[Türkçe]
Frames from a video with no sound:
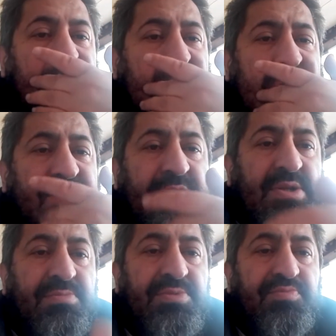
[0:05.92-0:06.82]
İlk
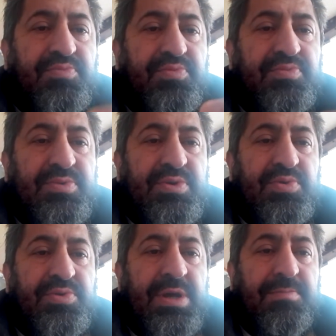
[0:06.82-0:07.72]
çıktığım
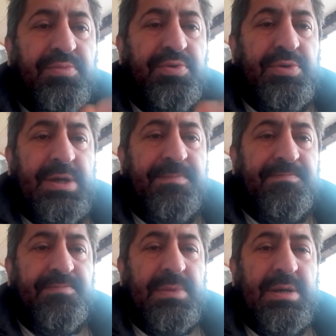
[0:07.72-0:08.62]
günden bugüne
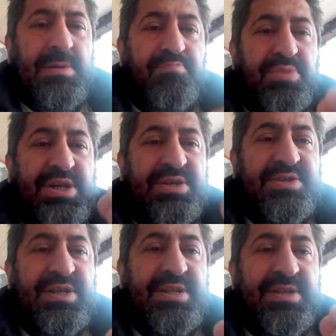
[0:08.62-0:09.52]
bir
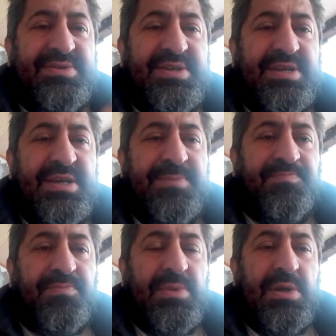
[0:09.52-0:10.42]
kişi de desin ki
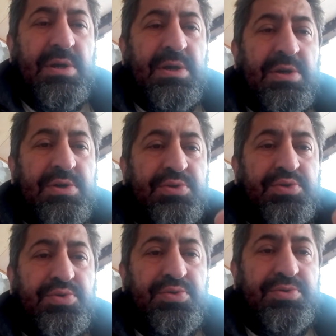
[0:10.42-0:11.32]

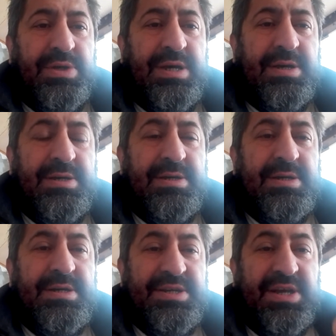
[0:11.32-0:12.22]
şurada
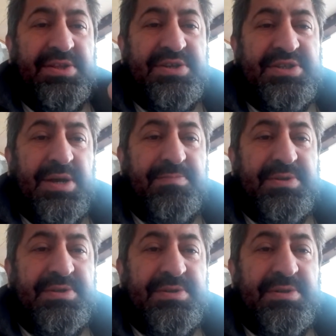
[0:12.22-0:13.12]
yanlış
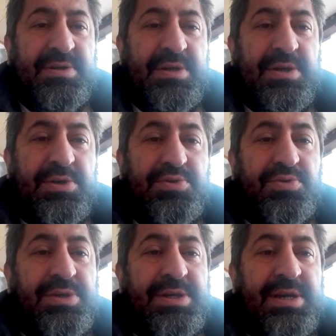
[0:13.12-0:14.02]
yaptın.
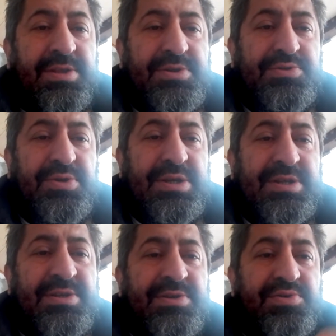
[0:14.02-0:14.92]
Şurada yanlış
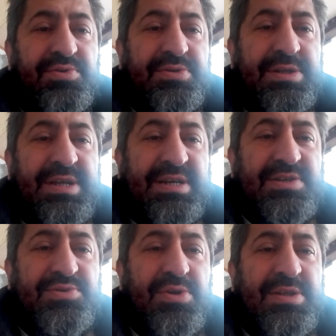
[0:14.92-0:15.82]
söyledin, şurada nakıs
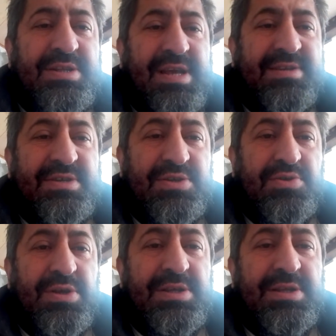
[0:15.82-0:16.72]
söyledin, eksik
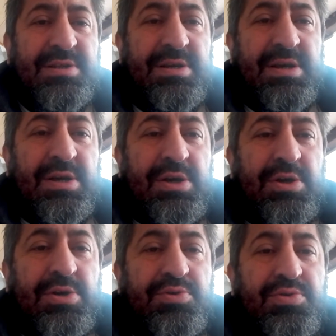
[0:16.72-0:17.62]
söyledin.
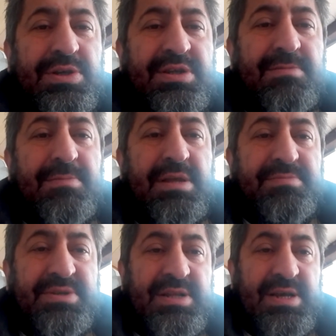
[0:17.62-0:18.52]
Şurada
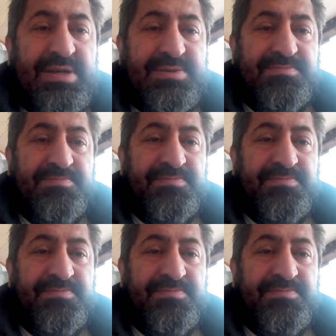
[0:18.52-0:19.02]
tamamlanması lazım.